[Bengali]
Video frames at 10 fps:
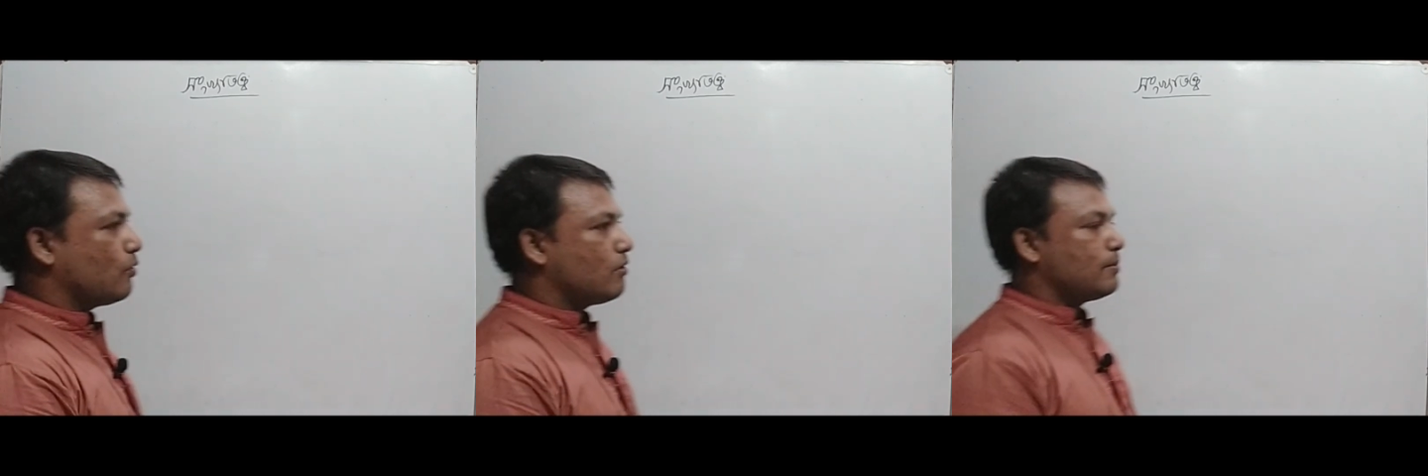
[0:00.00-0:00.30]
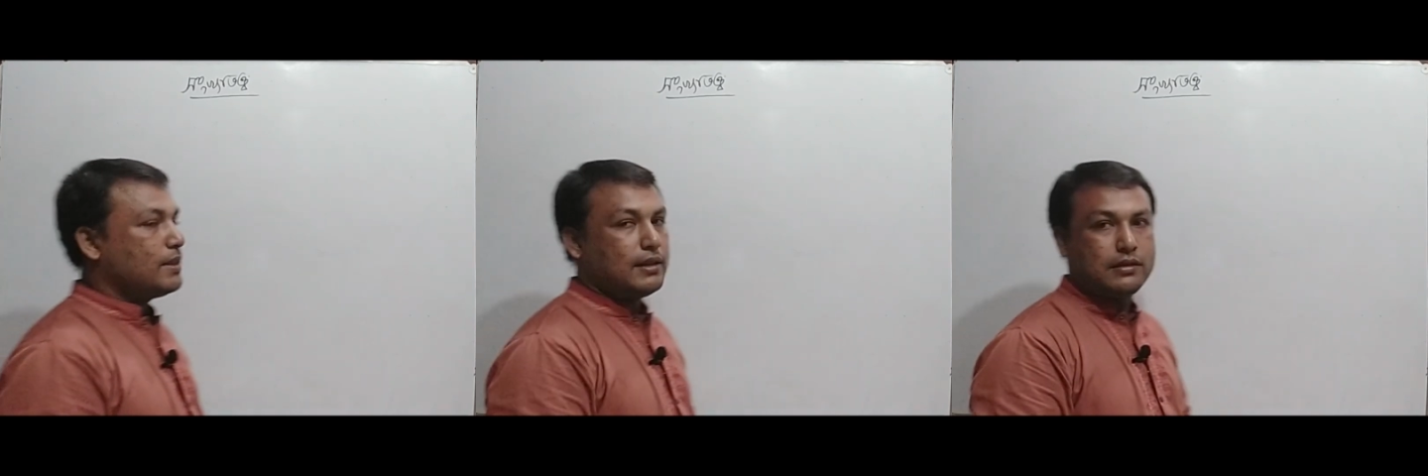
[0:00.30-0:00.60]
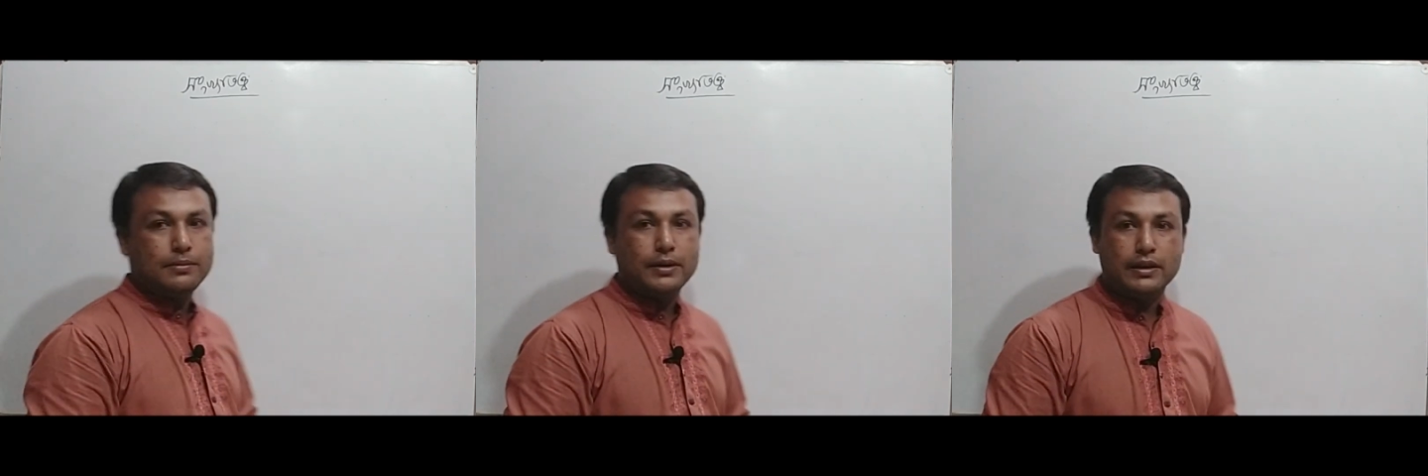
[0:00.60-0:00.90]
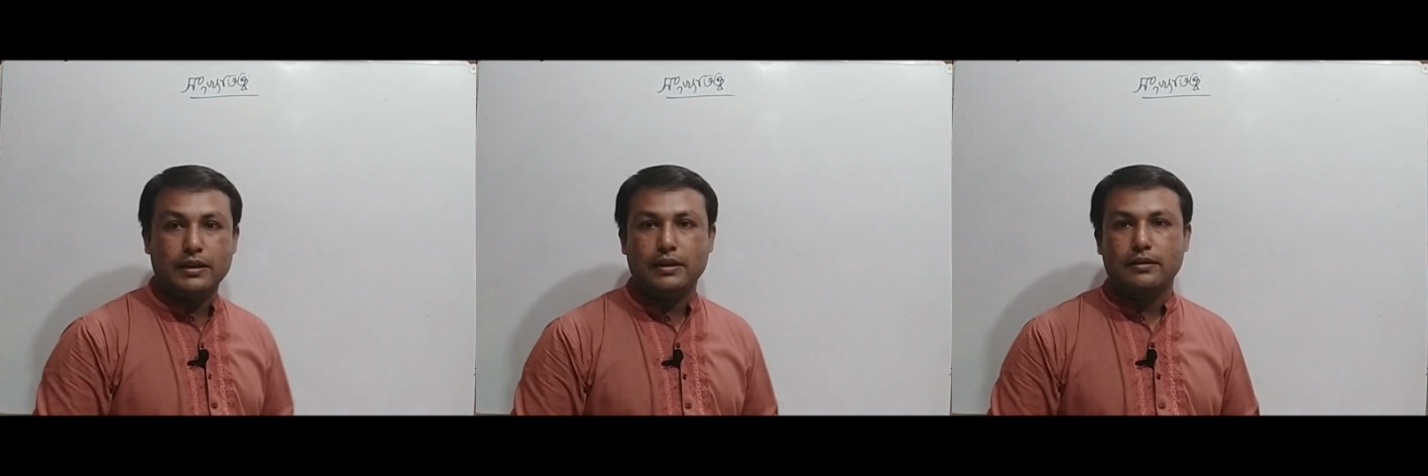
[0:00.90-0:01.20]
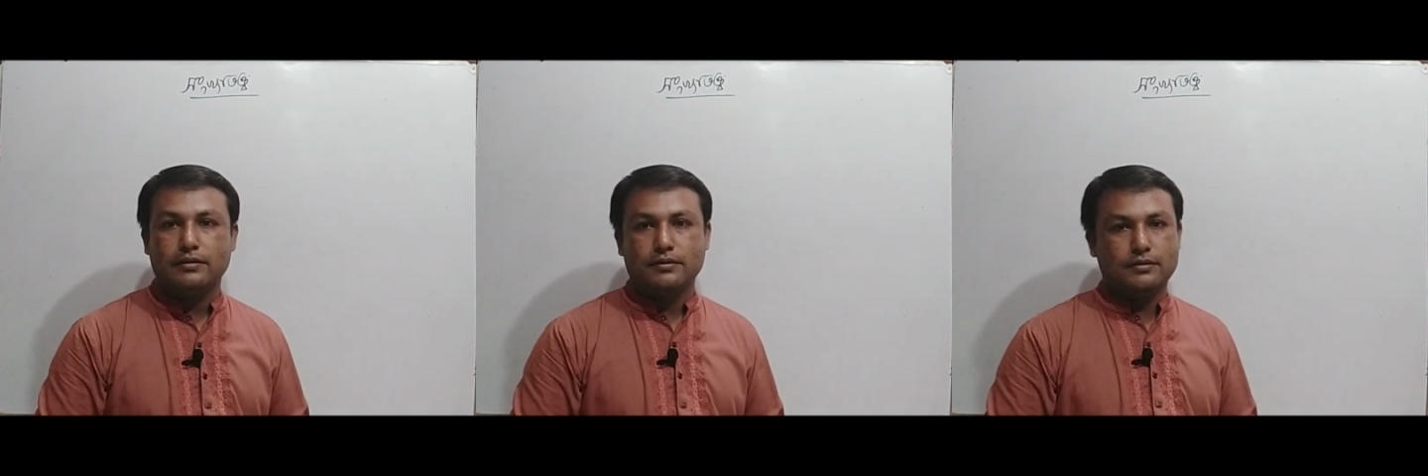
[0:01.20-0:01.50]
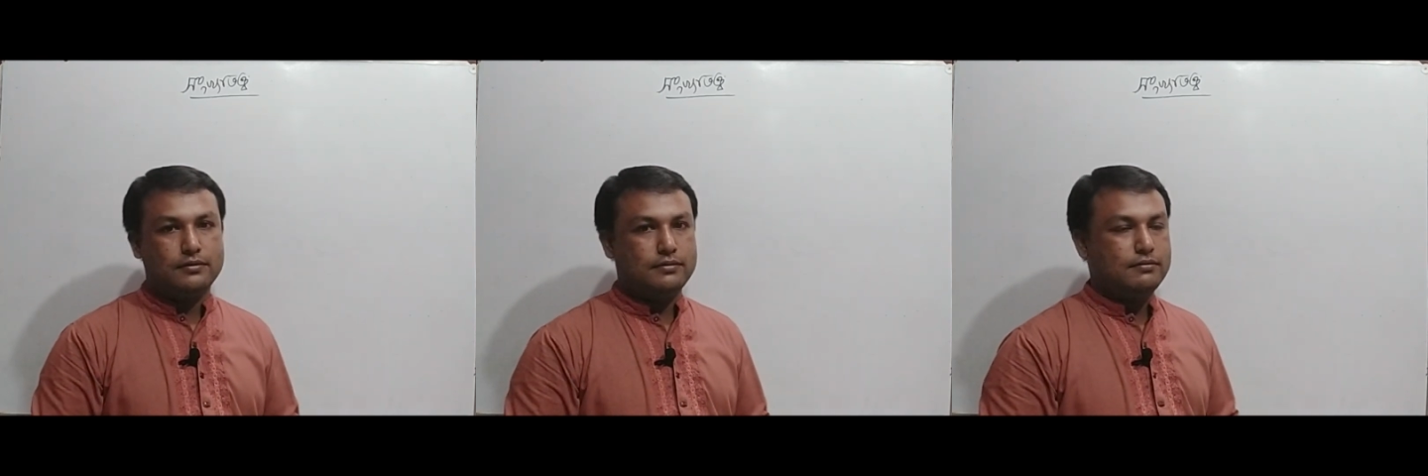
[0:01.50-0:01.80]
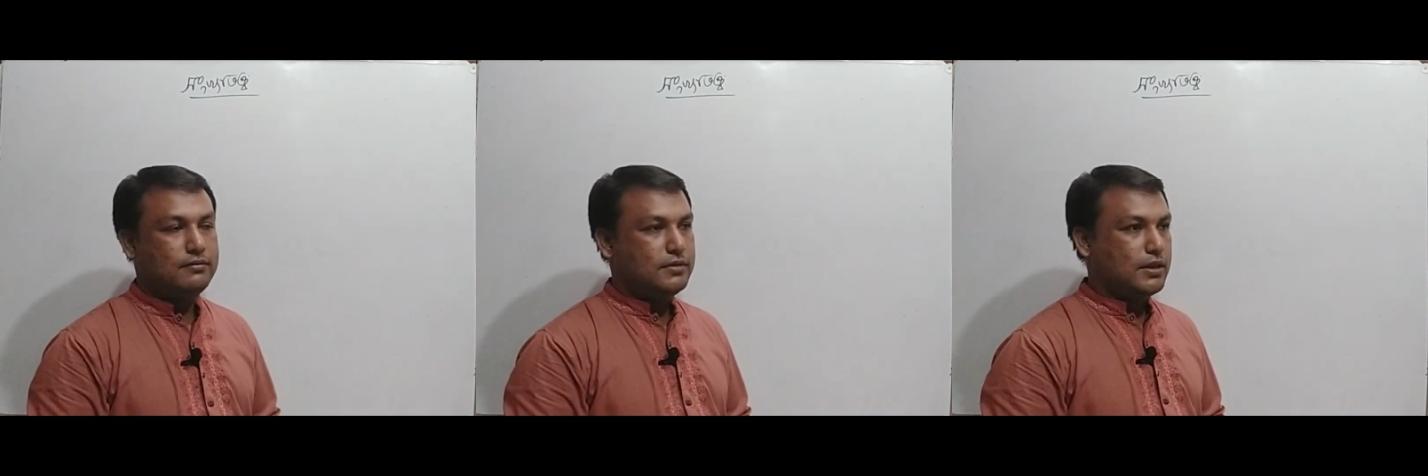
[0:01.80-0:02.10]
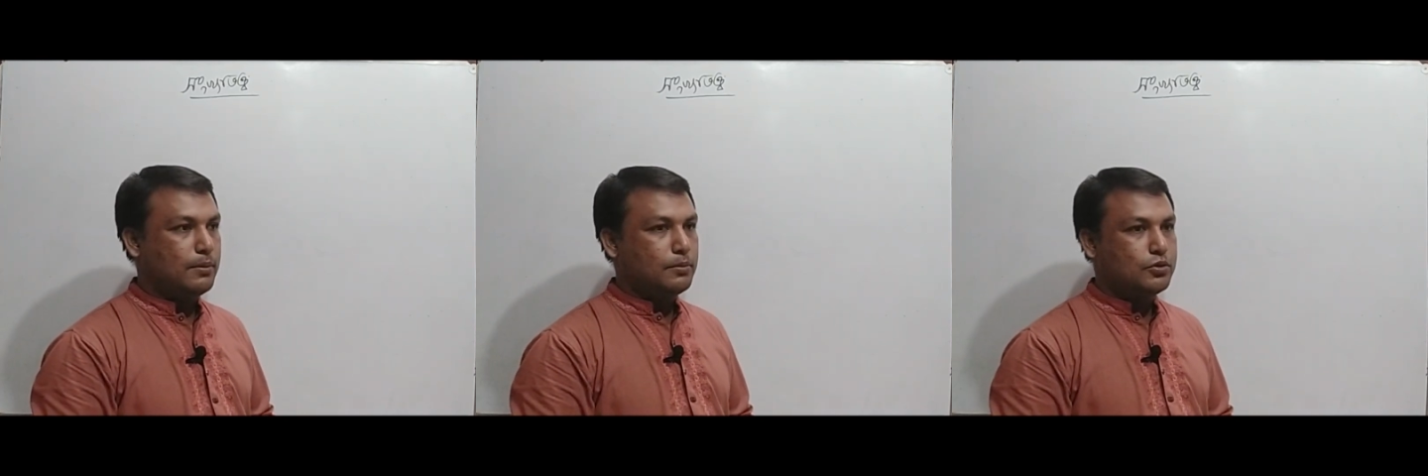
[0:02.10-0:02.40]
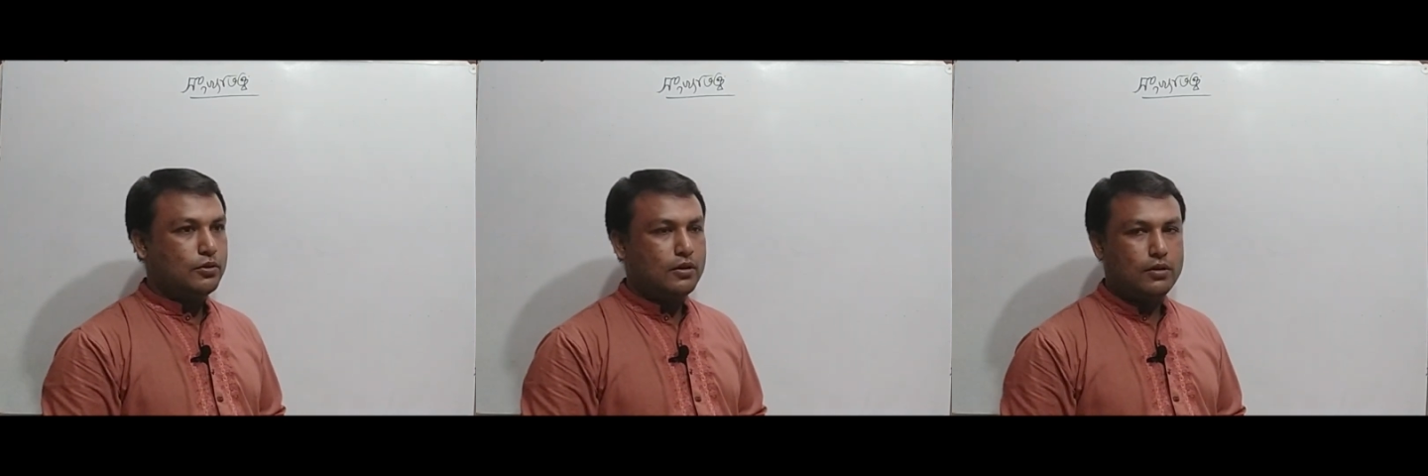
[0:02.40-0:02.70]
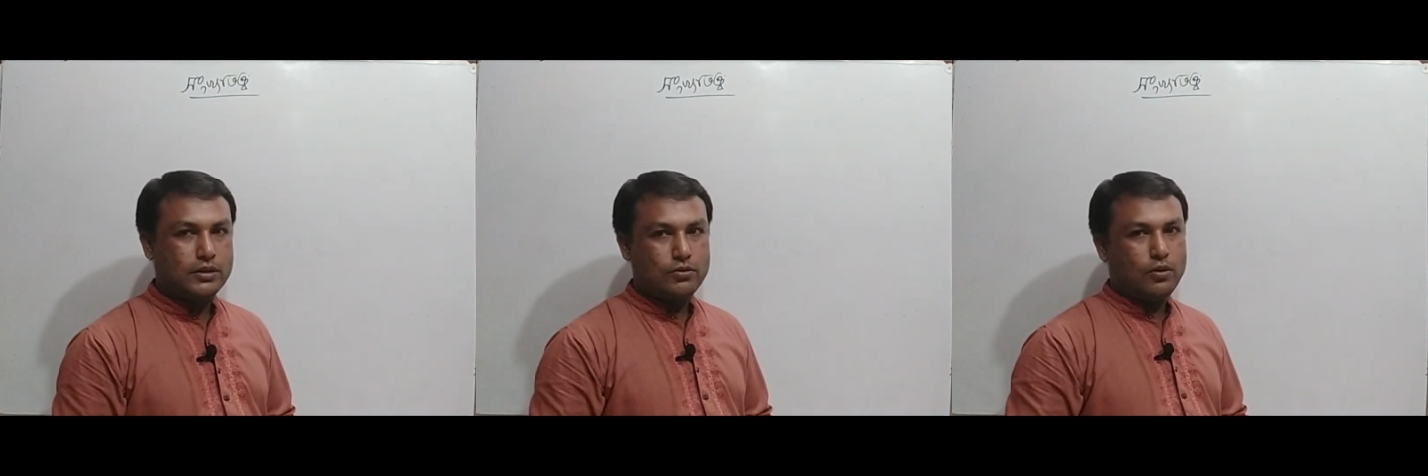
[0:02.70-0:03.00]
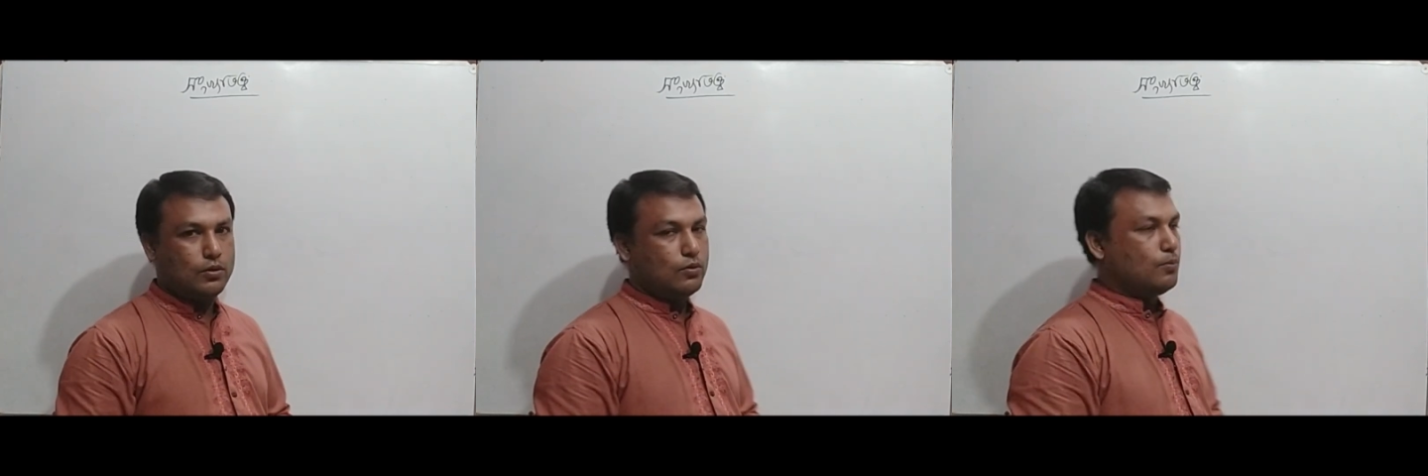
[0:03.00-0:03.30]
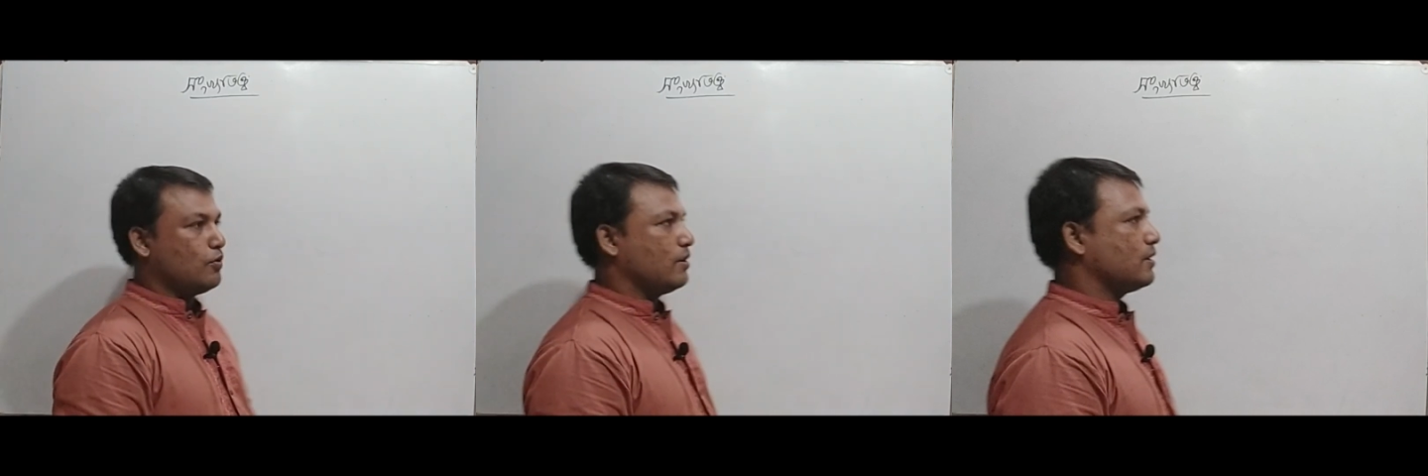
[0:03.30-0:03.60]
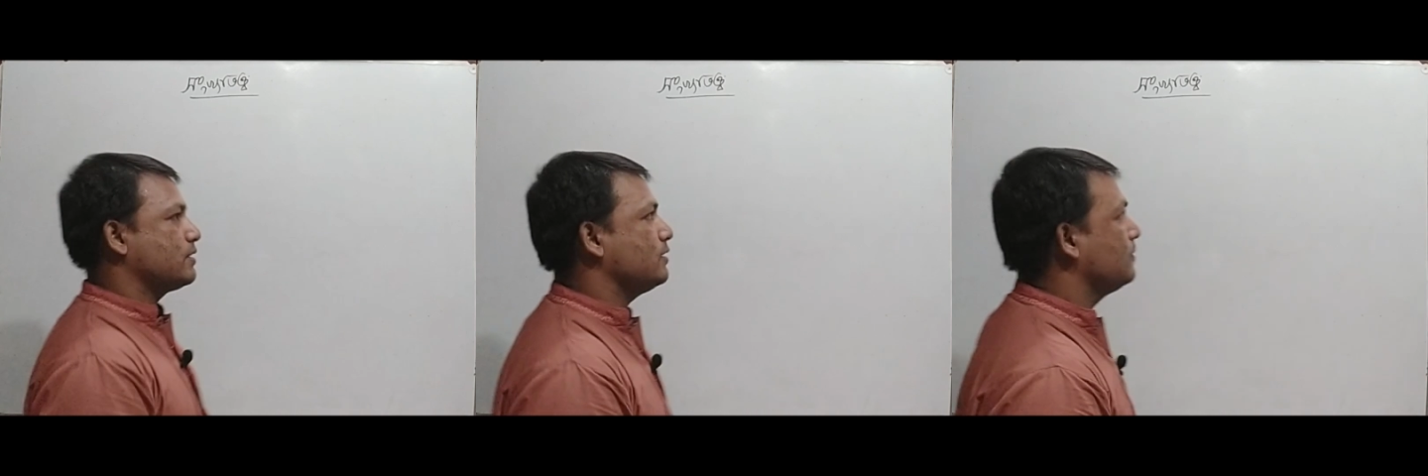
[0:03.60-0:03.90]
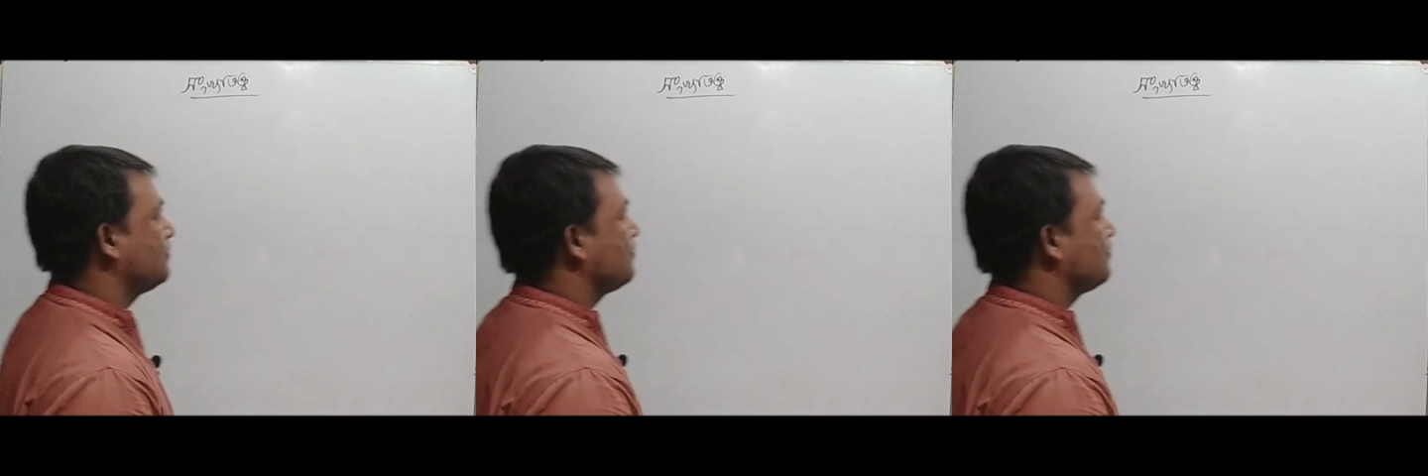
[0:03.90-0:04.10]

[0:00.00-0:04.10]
প্রকারভেদ আনতে পারি কি না স্বাভাবিক সংখ্যার অ্যাকচুয়ালি অনেকগুলো প্রকার আছে